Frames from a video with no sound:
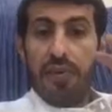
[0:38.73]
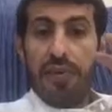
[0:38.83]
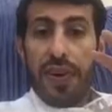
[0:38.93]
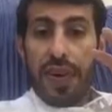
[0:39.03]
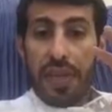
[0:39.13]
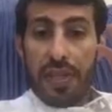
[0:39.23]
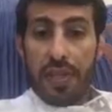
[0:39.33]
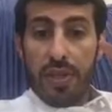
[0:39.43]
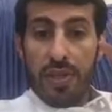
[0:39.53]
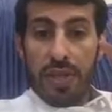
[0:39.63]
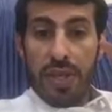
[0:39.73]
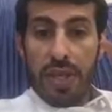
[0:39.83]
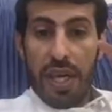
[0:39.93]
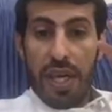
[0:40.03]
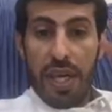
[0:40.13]
فرت جيوش
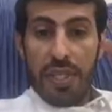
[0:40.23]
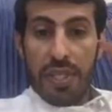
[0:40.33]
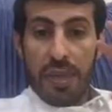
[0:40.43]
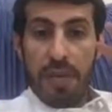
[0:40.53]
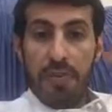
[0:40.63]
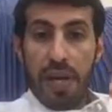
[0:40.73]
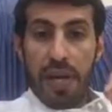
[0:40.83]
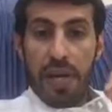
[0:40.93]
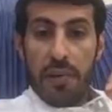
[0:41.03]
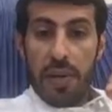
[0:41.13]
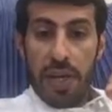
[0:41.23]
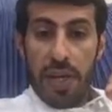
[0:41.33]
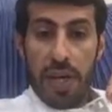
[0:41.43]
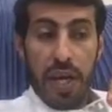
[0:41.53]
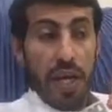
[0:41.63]
الدياجي من
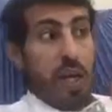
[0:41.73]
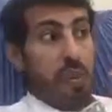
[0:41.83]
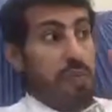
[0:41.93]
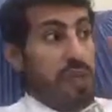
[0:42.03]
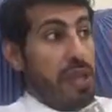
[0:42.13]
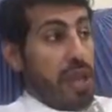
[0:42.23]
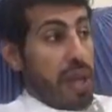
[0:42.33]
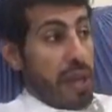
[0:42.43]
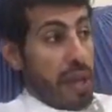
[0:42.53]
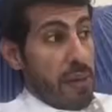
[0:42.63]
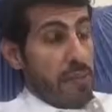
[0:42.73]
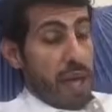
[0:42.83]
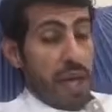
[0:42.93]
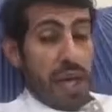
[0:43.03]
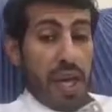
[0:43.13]
مكامنها من دار
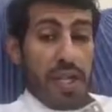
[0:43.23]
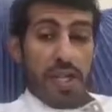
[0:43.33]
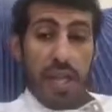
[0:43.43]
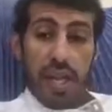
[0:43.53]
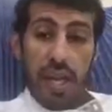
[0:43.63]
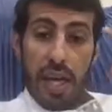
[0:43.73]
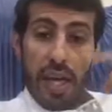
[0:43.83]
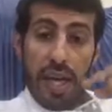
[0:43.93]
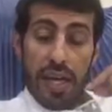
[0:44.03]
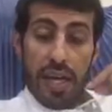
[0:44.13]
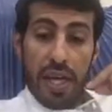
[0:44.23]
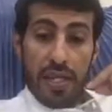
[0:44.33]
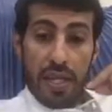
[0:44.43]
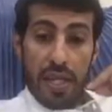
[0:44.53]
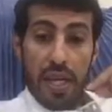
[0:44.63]
همدان حتى دار
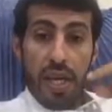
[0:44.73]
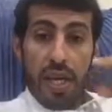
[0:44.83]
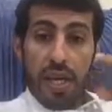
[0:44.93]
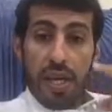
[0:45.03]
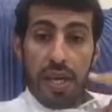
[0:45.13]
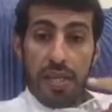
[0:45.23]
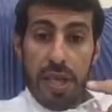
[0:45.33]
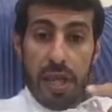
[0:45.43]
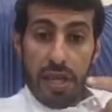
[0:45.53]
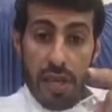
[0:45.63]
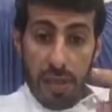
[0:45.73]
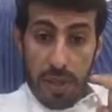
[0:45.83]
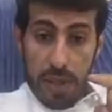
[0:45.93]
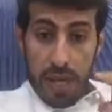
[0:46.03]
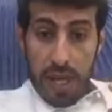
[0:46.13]
عنازي إذا سألت
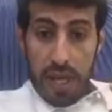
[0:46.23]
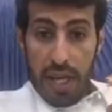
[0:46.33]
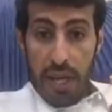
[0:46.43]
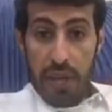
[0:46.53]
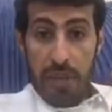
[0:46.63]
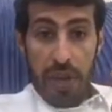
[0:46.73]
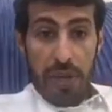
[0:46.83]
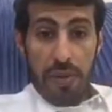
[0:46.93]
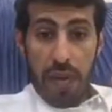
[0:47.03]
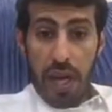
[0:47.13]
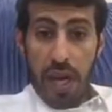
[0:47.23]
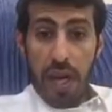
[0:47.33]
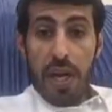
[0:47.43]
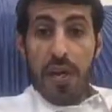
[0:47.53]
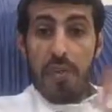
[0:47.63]
وزير الكهرباء
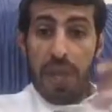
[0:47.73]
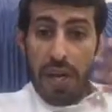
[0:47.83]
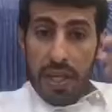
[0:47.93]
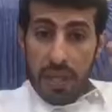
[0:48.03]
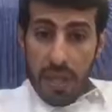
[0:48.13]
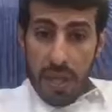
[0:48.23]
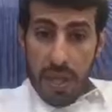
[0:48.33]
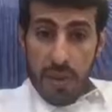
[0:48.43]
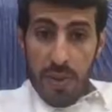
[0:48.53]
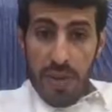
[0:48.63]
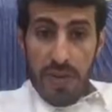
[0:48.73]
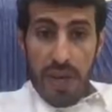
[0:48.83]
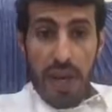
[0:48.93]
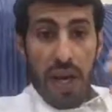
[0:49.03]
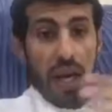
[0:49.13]
بها من أنجز النور
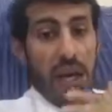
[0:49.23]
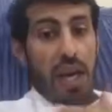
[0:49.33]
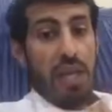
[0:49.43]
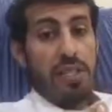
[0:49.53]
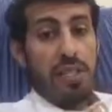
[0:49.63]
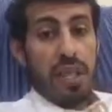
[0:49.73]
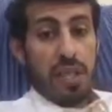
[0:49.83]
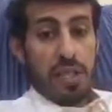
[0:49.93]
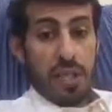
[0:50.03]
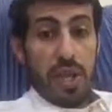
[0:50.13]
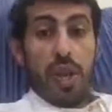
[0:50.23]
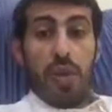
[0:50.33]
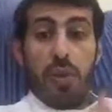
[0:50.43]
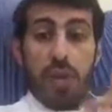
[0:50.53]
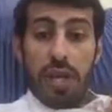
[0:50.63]
فيها قال إنجازي
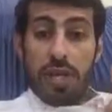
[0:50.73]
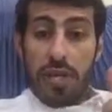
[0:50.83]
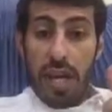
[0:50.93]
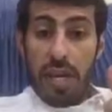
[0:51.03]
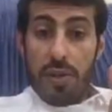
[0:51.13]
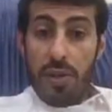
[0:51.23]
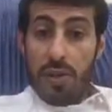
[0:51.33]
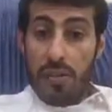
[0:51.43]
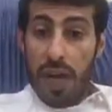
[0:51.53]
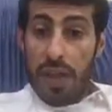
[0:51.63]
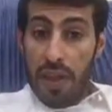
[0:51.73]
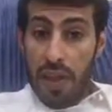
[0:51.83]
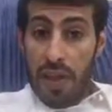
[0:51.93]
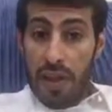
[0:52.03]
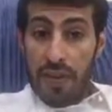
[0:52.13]
وإن سألت لماذا
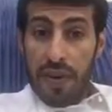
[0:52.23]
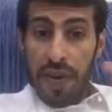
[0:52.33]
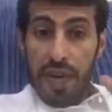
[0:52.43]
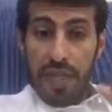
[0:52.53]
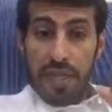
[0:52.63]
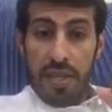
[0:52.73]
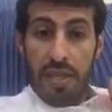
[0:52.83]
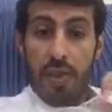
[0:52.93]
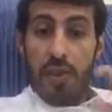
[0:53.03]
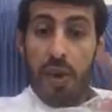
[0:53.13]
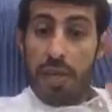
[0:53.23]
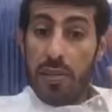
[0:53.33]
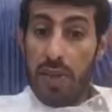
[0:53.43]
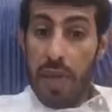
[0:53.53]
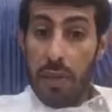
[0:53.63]
ظل في غلس
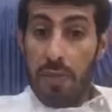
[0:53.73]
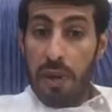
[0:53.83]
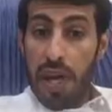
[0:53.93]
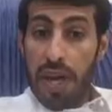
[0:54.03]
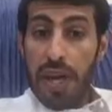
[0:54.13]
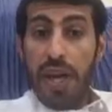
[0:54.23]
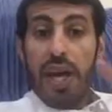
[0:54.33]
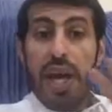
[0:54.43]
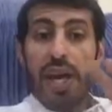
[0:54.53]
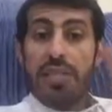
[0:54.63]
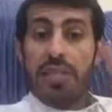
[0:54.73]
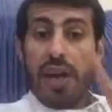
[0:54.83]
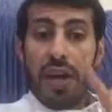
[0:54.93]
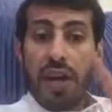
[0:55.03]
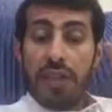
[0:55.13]
واد بن عمار هز
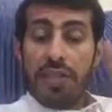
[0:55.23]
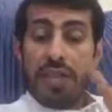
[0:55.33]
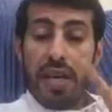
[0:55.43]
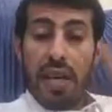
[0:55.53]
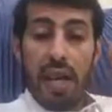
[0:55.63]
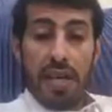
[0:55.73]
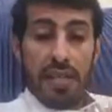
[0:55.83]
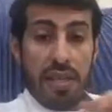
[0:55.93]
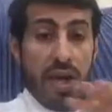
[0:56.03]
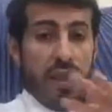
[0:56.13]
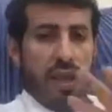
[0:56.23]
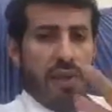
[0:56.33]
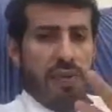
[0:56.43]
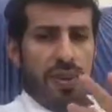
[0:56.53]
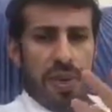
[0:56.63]
الرأس كالهازي
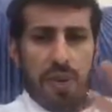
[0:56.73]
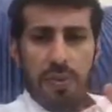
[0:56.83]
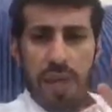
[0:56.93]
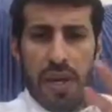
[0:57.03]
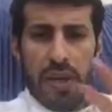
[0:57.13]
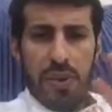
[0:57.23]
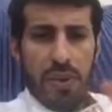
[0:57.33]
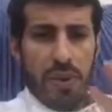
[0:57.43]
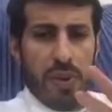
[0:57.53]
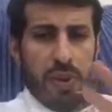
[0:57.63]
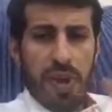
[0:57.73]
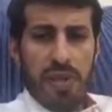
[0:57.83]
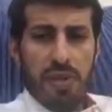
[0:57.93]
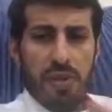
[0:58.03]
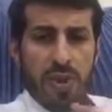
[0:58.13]
أظل فيه بلا نور
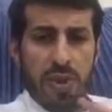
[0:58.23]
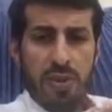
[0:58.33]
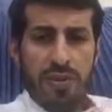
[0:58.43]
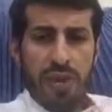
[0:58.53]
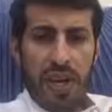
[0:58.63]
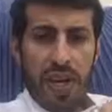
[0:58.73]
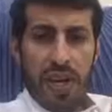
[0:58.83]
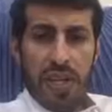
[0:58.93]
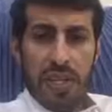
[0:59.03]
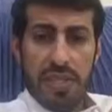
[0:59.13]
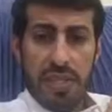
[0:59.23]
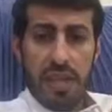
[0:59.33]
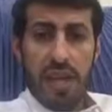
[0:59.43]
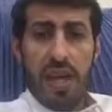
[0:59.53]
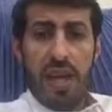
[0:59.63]
يؤانسني وفي حنادسه
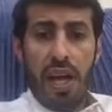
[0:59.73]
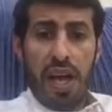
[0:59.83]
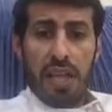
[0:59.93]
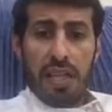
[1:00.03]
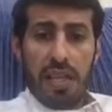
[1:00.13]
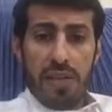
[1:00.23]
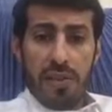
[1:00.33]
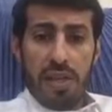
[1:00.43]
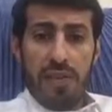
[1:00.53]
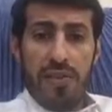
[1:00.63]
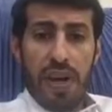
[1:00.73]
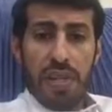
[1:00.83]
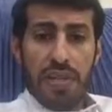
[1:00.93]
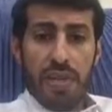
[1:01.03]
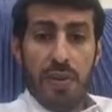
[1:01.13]
عطلت
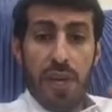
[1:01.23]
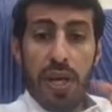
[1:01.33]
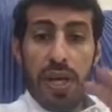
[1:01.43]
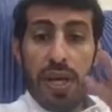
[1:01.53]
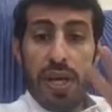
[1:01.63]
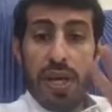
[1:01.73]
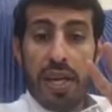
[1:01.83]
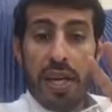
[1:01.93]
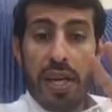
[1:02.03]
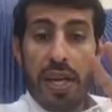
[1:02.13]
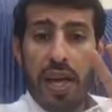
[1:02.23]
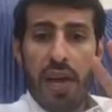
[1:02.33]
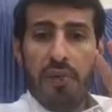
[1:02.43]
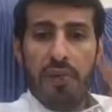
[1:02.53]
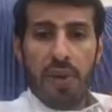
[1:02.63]
تلفازي ولي قرينان
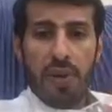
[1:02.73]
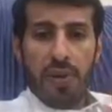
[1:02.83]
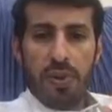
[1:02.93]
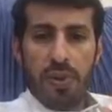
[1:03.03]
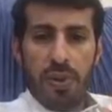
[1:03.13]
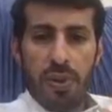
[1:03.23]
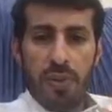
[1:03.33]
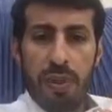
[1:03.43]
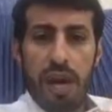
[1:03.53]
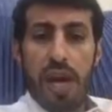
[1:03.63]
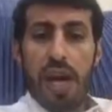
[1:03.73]
لا أنفك دونهما